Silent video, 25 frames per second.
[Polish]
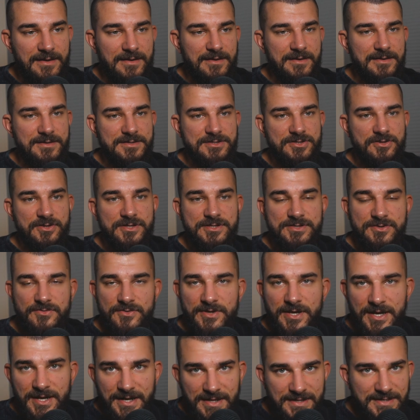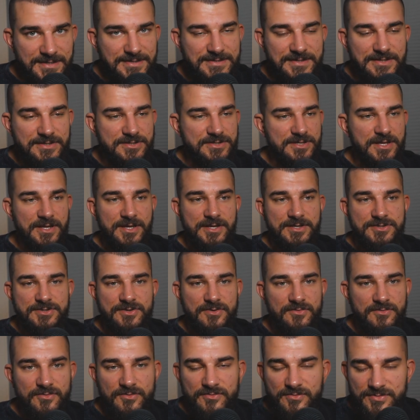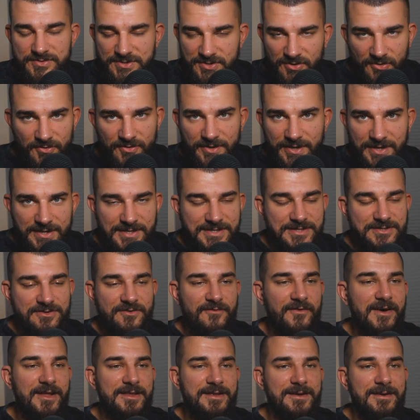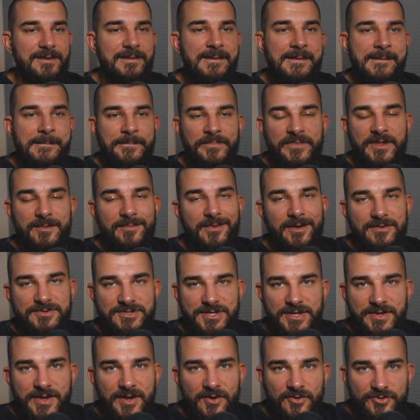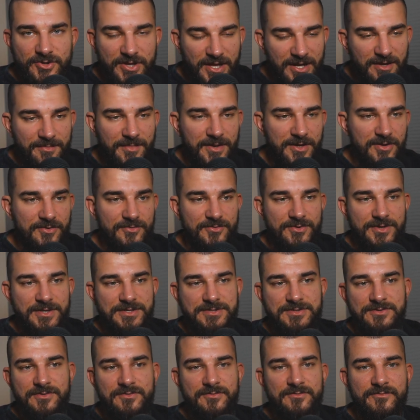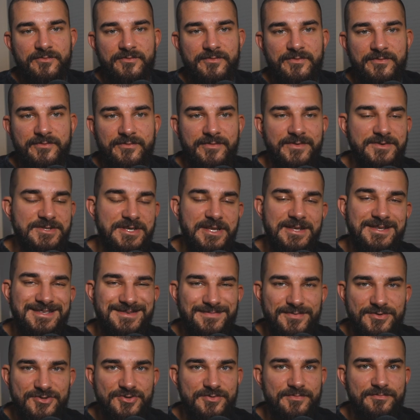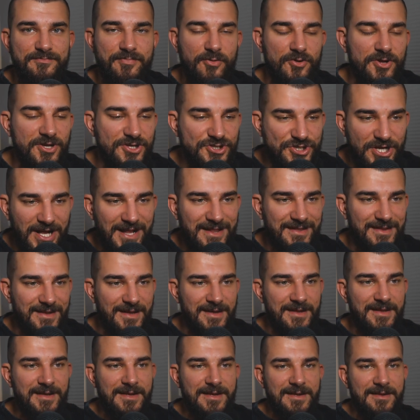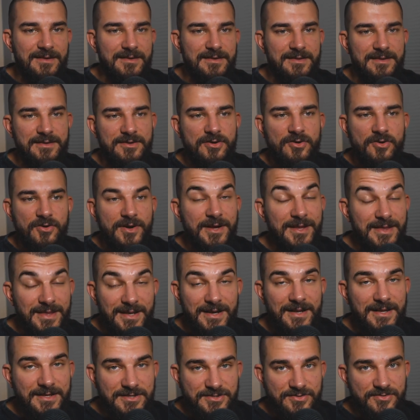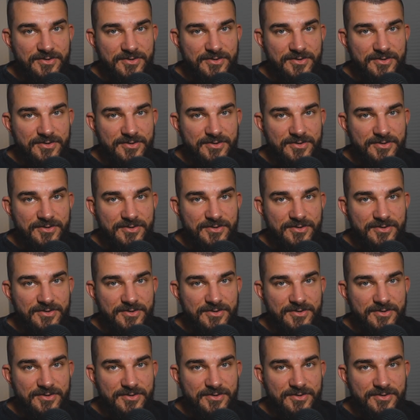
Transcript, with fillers: e, że one są nierealistyczne, nie są skonkretyzowane, nie mają żadnego terminu, nie są w żaden sposób policzalne, e, tylko generalnie